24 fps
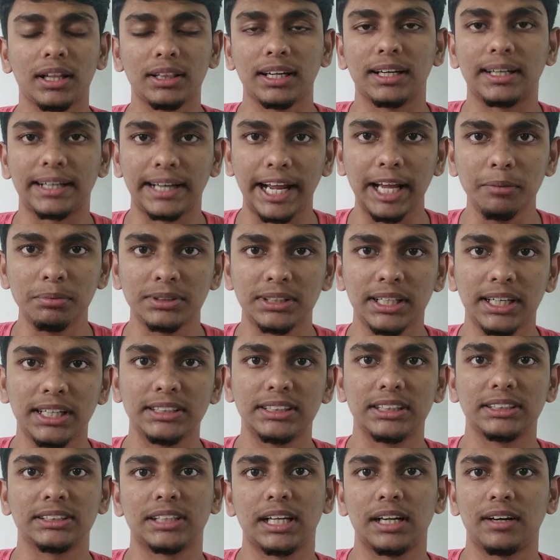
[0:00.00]
அந்த ட்ரைப்ஸ்
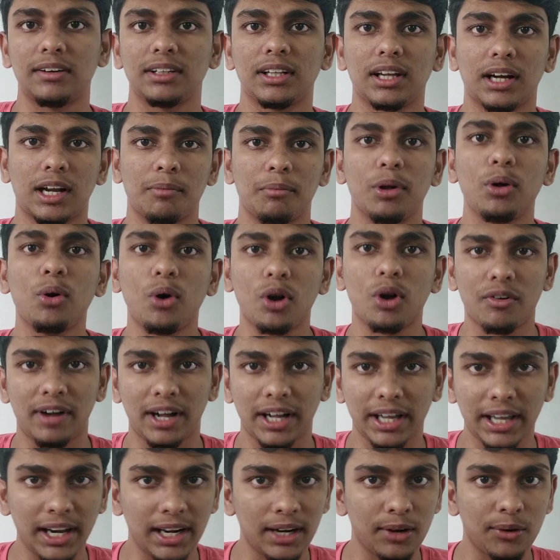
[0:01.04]
ரீஜன்ஸ்லாம் வந்து இருக்கும்போது ஒரு
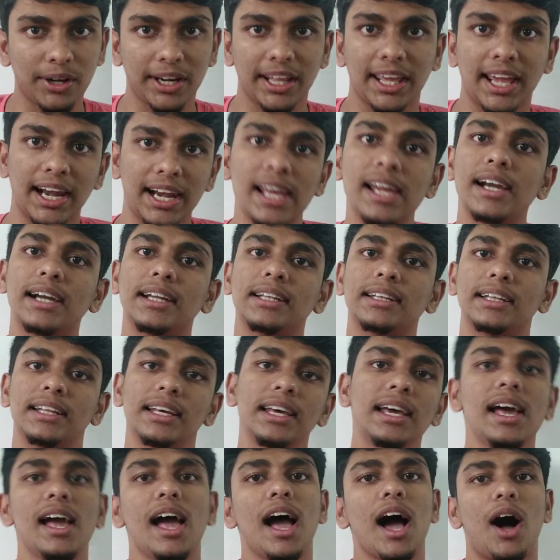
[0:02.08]
வகையான ஒரு இலையை
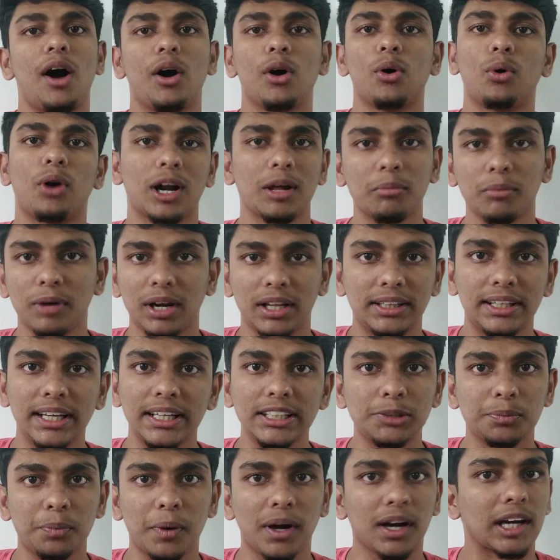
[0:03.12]
எடுத்து அவன் உடம்புக்குள்ள
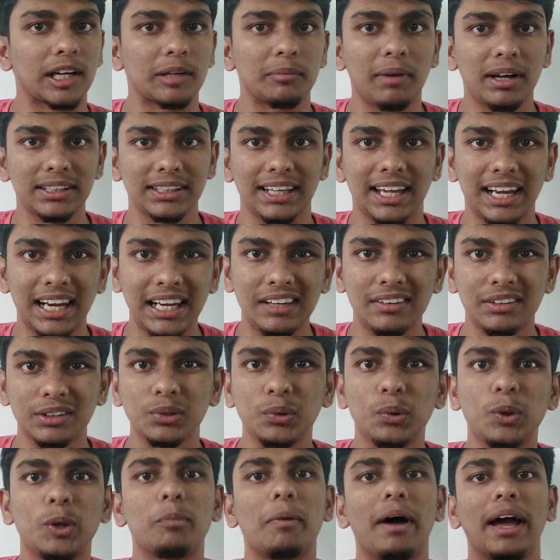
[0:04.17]
தேய்ச்சிப்பாங்களா அந்த இலை
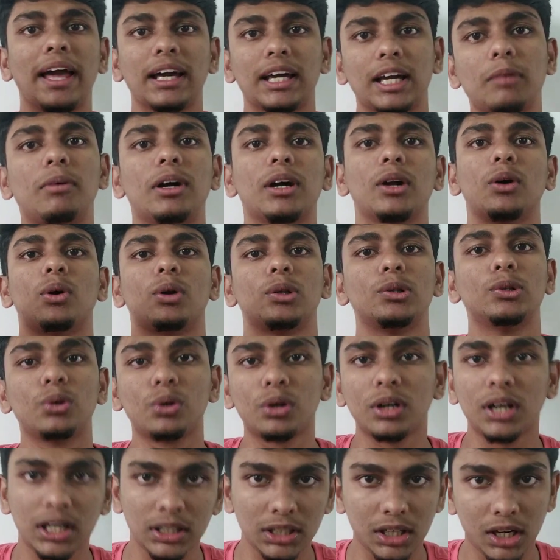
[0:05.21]
வந்து ஒரு பயங்கரமான ஒரு
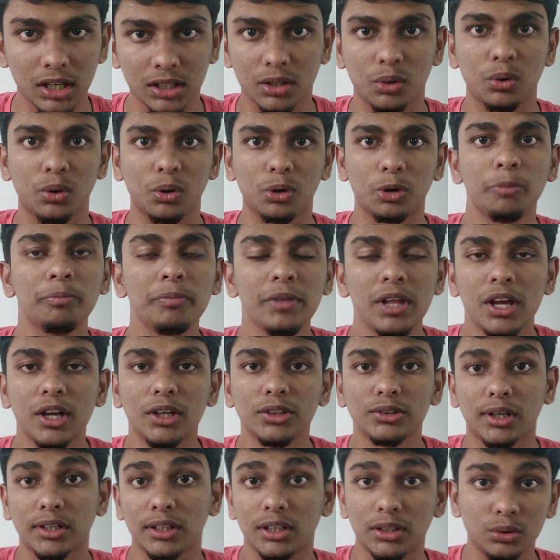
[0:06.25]
துர்நாற்றத்தை கொடுக்கும்
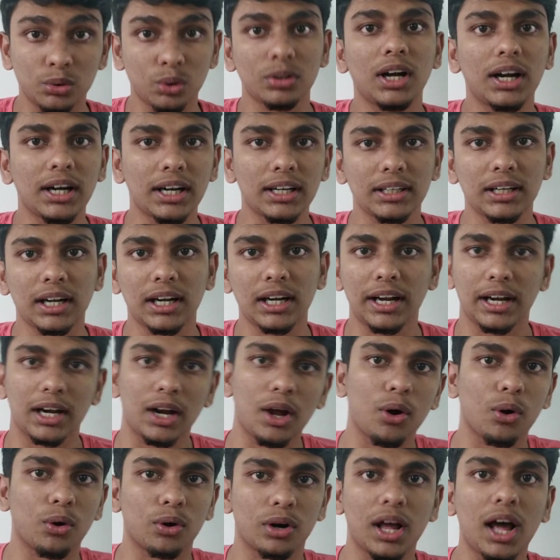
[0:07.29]
ஸோ அந்த துர்நாற்றனால
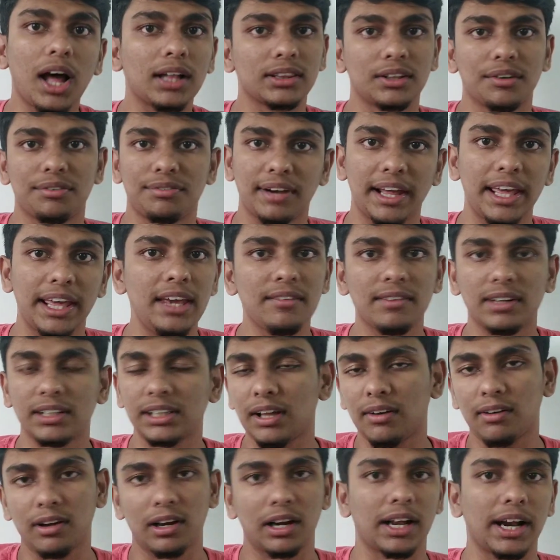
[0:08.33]
என்ன ஆகும்னா அந்த ஃப்ளை
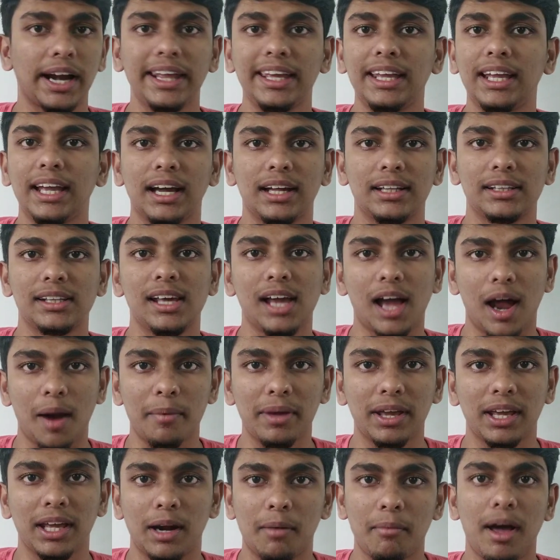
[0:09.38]
வந்து அவங்களுக்கு கடிக்காது
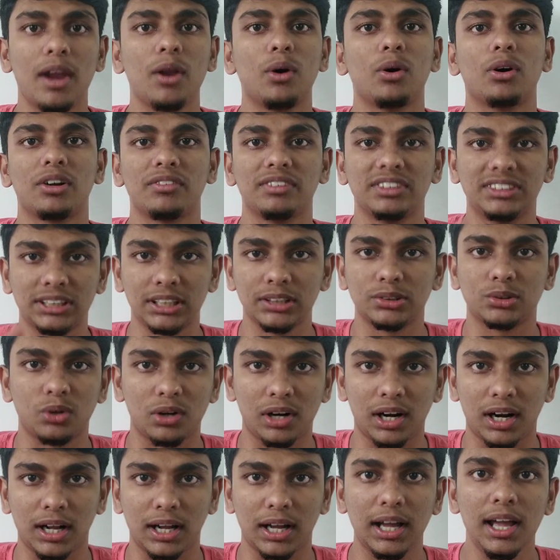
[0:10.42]
அப்படிங்கிற மாதிரி ஒரு விஷயம்
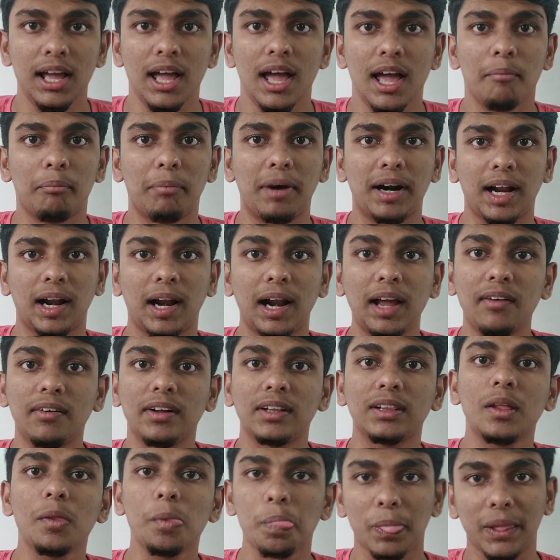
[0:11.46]
சொல்கிறாங்க பட் ஆனால்
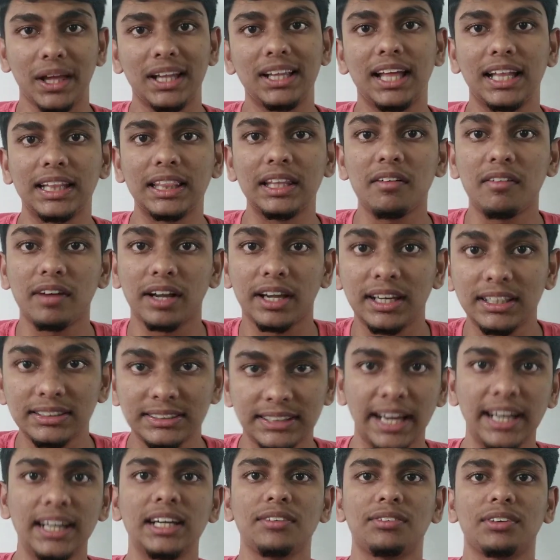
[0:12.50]
வந்து இது எந்த
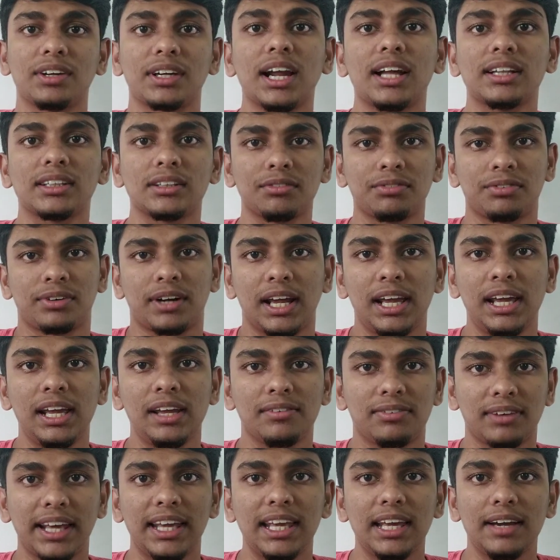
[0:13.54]
வகையிலும் சயின்ஸ் சயின்டிஃபிக்கலாக அந்த ஃப்ளை
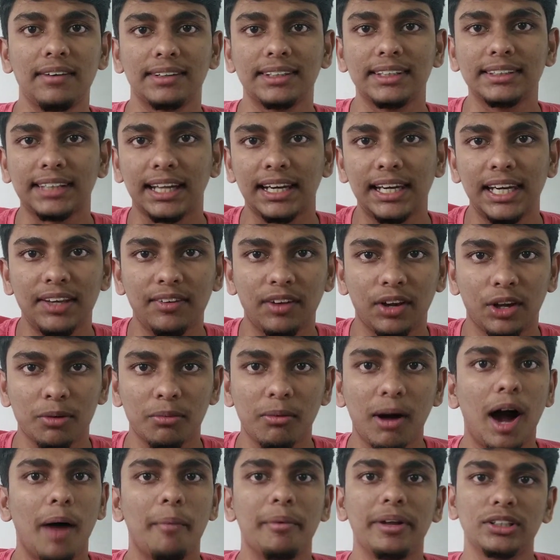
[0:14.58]
ஃப்ளையை வந்து தள்ளி
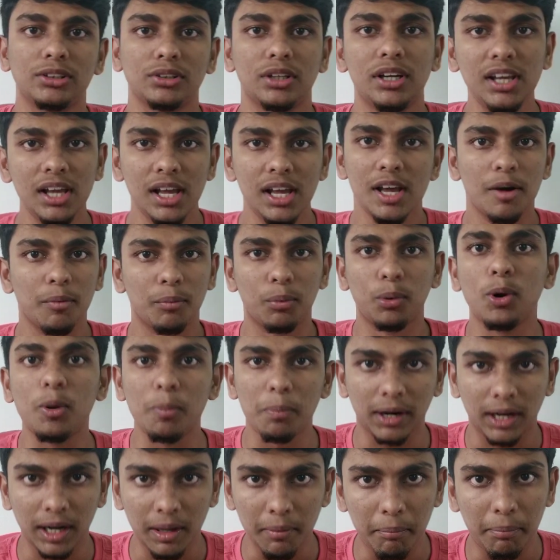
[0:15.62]
வைக்குமா அப்படின்னு சொல்லி
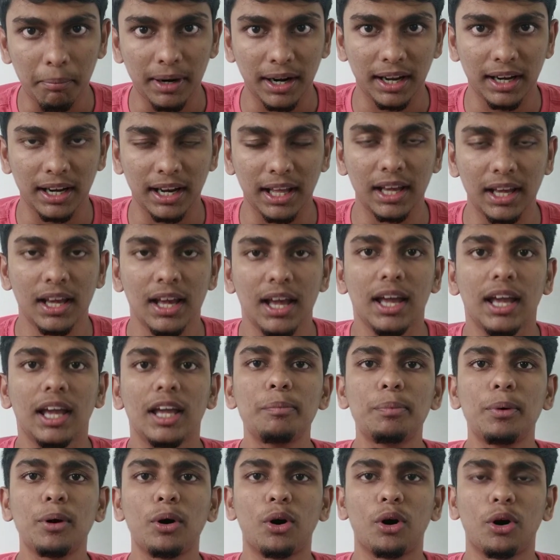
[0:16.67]
ப்ரூவ் பண்ண படலை
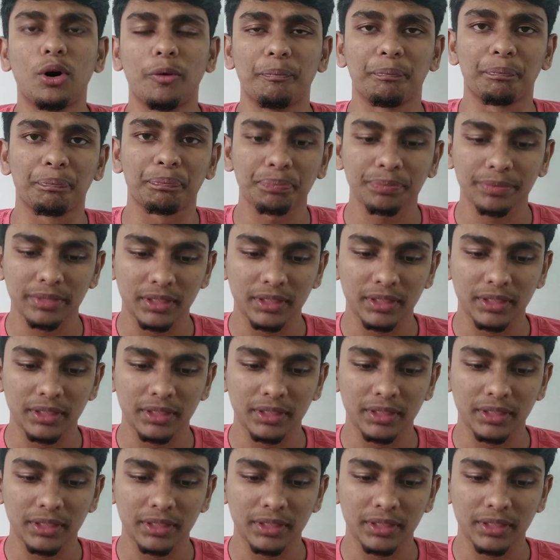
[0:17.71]
இப்போது